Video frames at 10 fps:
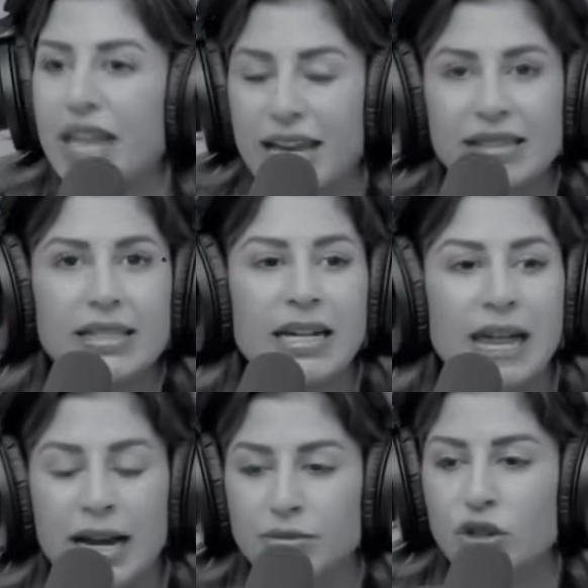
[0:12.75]
Er ist da in
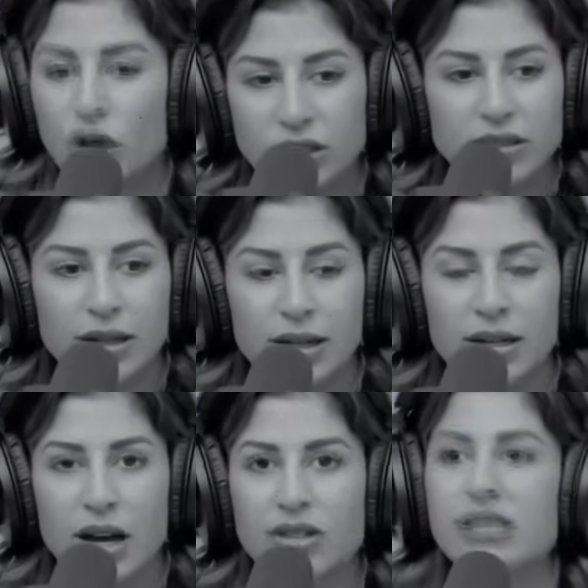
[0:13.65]
einem Trott
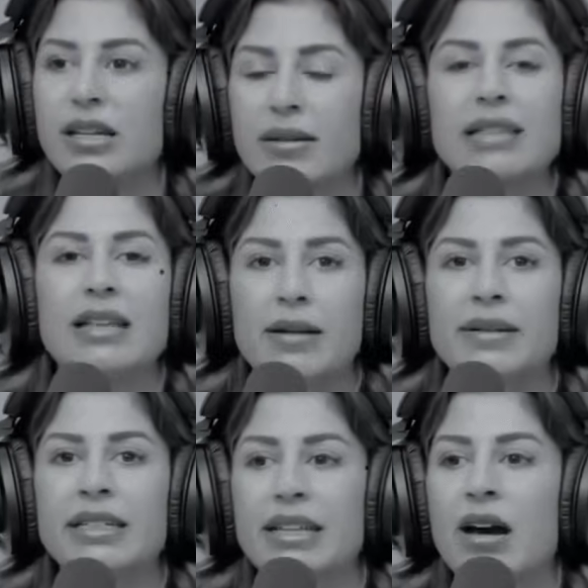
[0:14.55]
drin, aus dem er selber
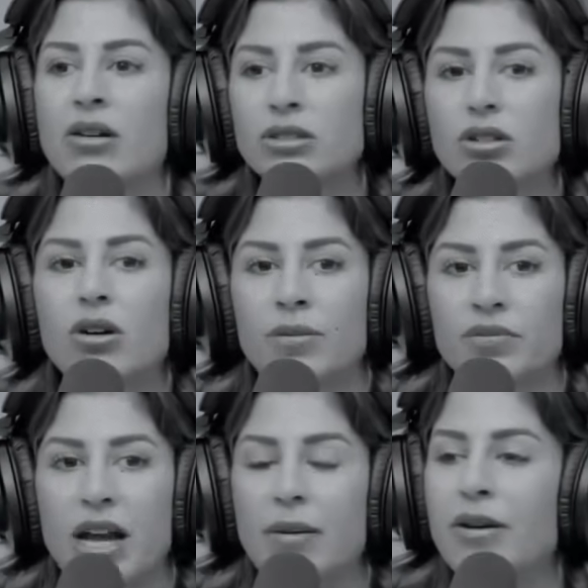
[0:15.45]
nicht rauskommt,
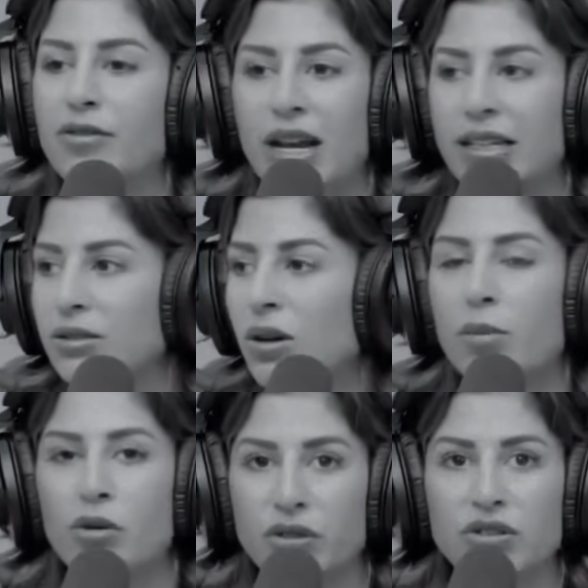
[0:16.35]
aber vielleicht sogar
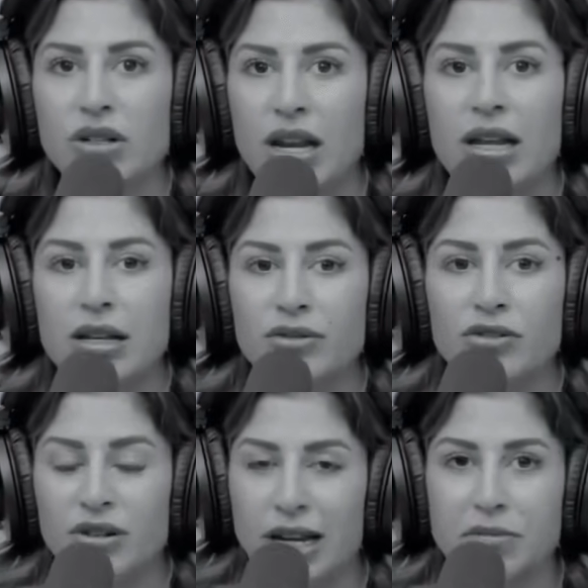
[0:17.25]
professionelle Hilfe
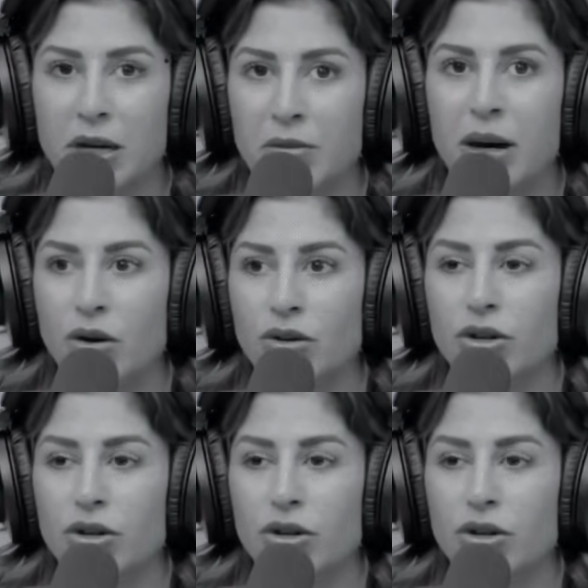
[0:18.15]
vielleicht mal gebrauchen